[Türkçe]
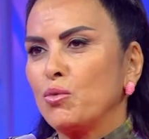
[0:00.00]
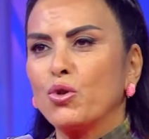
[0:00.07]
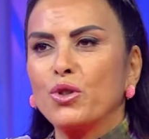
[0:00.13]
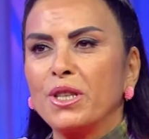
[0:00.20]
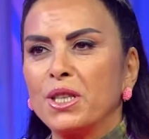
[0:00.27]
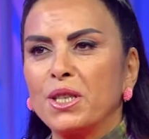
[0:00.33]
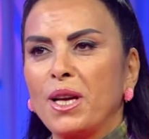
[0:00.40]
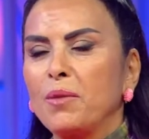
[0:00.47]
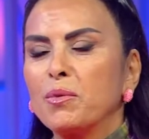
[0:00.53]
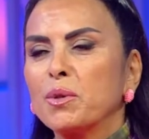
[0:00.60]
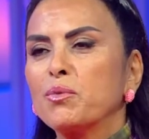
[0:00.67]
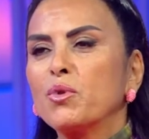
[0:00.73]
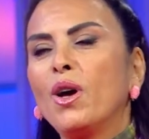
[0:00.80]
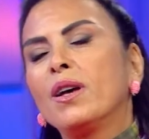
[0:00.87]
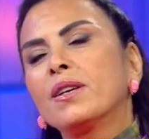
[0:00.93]
muhteşem
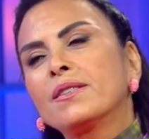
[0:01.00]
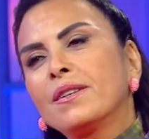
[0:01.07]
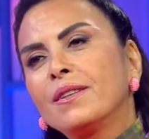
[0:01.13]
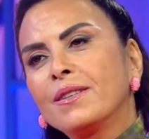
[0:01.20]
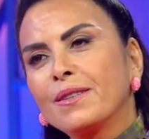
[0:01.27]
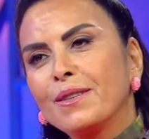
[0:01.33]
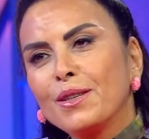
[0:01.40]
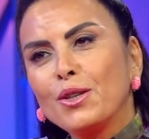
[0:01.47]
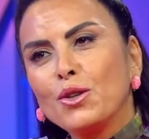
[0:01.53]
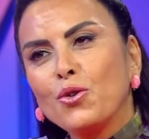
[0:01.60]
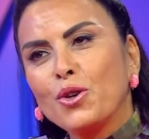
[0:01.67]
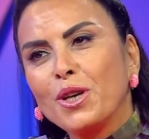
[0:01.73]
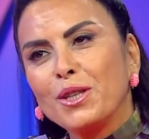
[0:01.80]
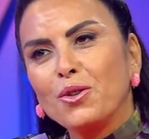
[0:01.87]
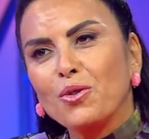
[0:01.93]
yapıyor. Hastalıkları
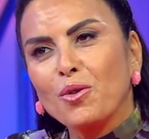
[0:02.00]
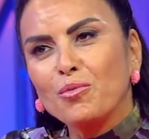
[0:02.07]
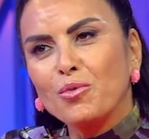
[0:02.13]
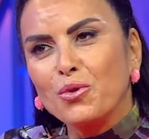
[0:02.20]
yok ediyor